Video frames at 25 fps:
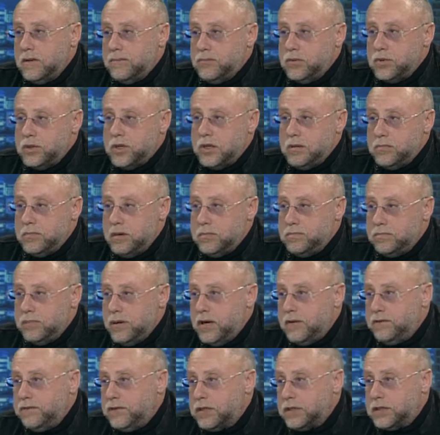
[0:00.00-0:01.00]
То есть либо
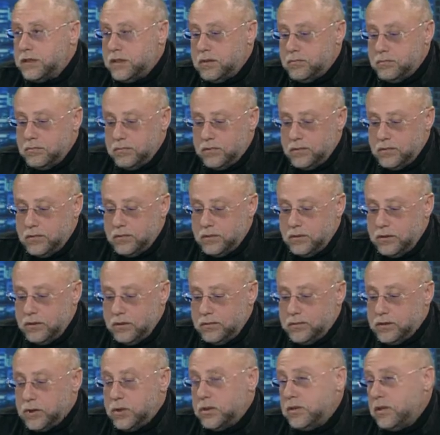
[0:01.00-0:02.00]
пафос, там,
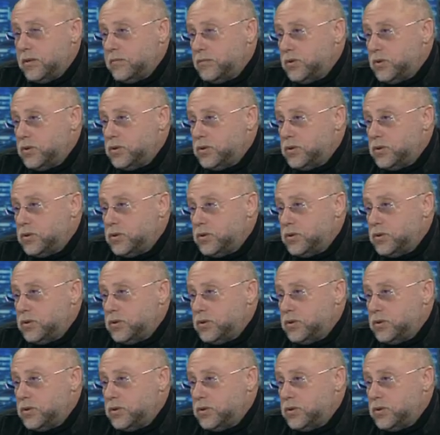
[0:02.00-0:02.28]
либо синоним.